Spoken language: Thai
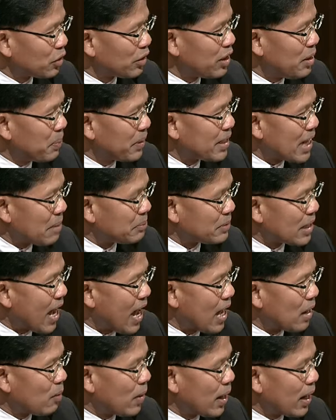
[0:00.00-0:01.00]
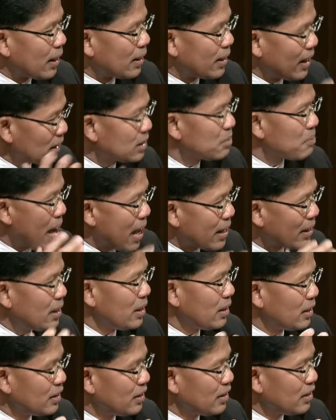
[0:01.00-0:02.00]
สนที่พยายามจะอ้างว่า รัฐบาลนี้
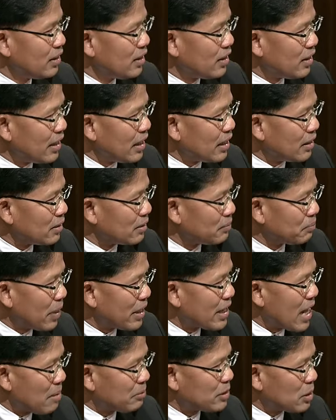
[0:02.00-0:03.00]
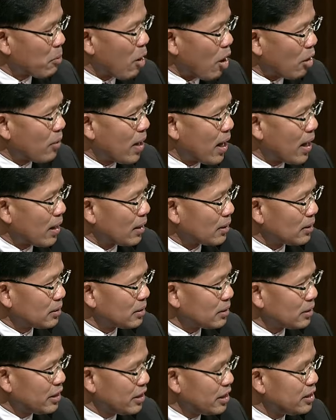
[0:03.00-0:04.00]
หนึ่งพยายามจะบอกว่า
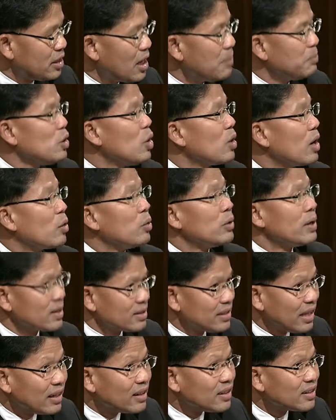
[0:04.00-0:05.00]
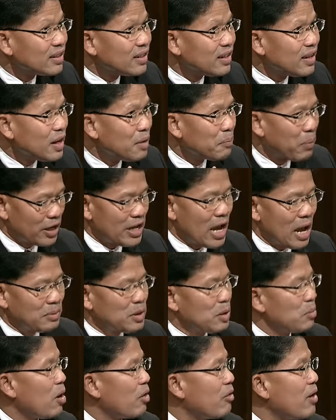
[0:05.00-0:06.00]
เชื่อมโยงกับคุณทักษิณพยายาม
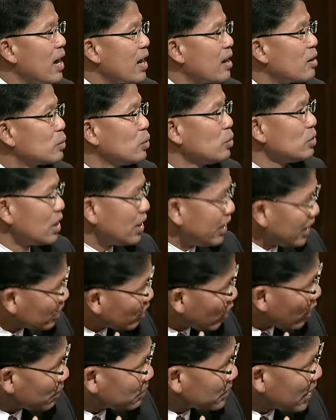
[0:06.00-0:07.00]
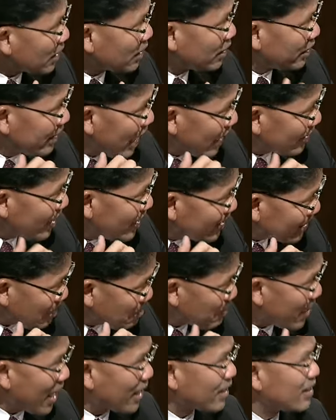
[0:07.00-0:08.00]
จะบอกว่าทุจริตคอร์รัปชันแต่ที่
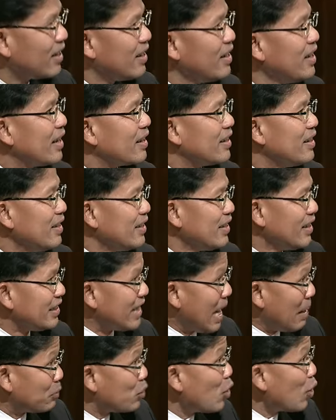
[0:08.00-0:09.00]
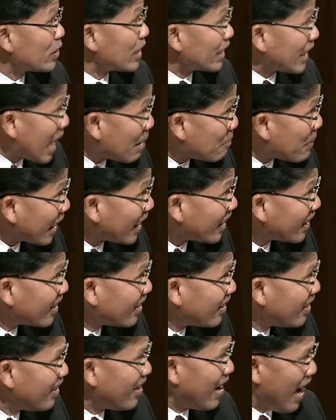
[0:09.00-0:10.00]
สำคัญคือเรื่องจับจ้วงสถาบัน
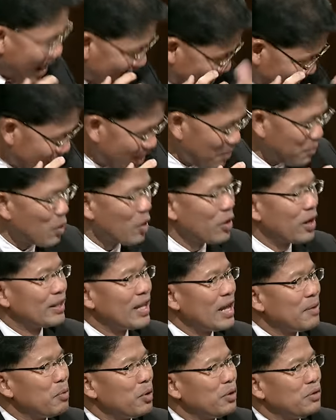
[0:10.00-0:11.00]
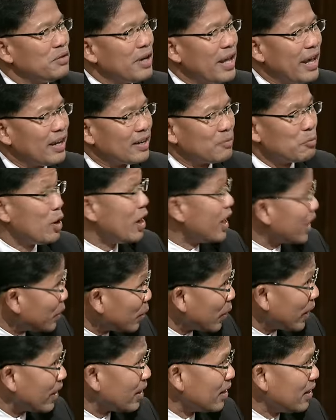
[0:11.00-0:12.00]
อันนี้เชื่อมโยงกับท่านพลเอกบุญเลิศ
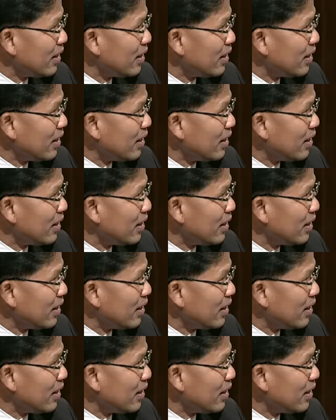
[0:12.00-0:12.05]
ด้วย